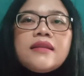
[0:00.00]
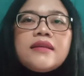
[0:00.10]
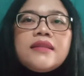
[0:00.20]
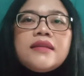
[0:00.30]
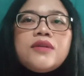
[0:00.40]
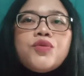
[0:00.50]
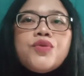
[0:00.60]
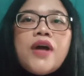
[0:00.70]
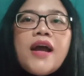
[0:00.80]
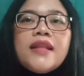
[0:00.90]
dan
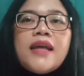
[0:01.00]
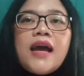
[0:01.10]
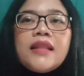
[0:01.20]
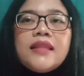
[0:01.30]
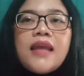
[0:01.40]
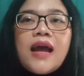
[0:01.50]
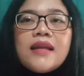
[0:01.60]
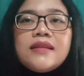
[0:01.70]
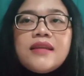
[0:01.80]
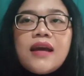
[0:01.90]
keteguhan hati
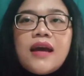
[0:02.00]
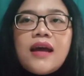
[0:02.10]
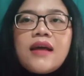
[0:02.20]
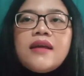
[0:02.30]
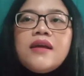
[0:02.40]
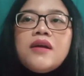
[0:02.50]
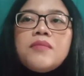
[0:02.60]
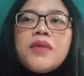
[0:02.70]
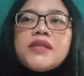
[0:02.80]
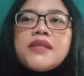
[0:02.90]
Anda,
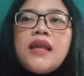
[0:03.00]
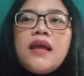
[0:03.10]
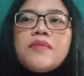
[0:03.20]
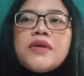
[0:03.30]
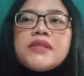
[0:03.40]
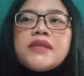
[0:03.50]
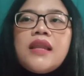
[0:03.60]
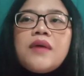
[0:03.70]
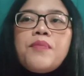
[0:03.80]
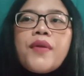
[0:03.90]

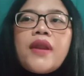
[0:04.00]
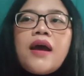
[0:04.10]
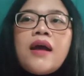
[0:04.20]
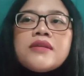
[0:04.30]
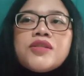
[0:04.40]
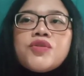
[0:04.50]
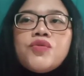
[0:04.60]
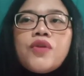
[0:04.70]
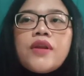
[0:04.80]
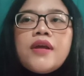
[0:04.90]
masalah-masalah
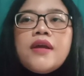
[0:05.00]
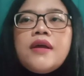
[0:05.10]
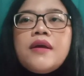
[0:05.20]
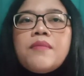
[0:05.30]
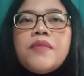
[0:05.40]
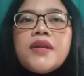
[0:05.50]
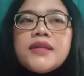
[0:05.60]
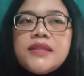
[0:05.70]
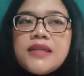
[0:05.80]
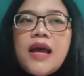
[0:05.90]
berangsur
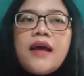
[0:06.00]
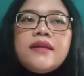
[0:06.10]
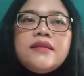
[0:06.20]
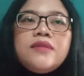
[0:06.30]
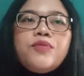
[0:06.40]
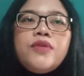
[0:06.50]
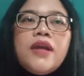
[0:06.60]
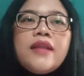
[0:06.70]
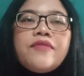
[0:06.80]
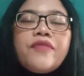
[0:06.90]
meredah di
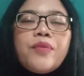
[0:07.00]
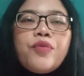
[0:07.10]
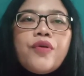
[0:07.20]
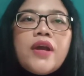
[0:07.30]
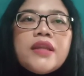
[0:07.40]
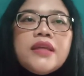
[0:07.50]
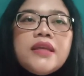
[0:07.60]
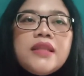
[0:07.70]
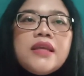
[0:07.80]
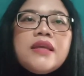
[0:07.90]
bulan Februari
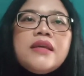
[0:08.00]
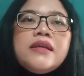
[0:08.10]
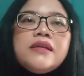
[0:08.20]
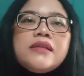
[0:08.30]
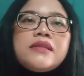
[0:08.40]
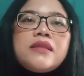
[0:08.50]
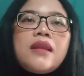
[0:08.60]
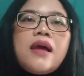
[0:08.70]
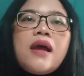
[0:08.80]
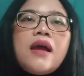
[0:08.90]
ini.
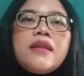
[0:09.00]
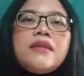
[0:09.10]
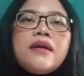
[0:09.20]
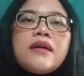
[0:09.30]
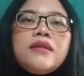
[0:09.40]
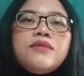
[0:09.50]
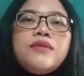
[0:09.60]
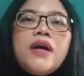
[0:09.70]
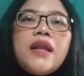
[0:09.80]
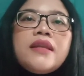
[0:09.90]
Setelah Anda
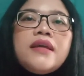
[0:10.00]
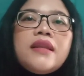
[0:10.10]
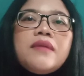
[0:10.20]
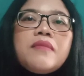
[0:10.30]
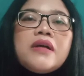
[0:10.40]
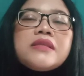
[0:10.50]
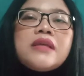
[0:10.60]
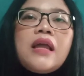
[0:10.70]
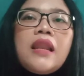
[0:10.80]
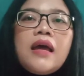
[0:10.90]
keluar dari
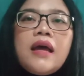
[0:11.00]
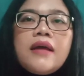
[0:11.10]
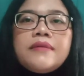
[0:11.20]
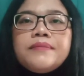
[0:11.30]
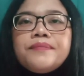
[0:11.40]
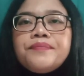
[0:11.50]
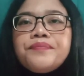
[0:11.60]
masalah,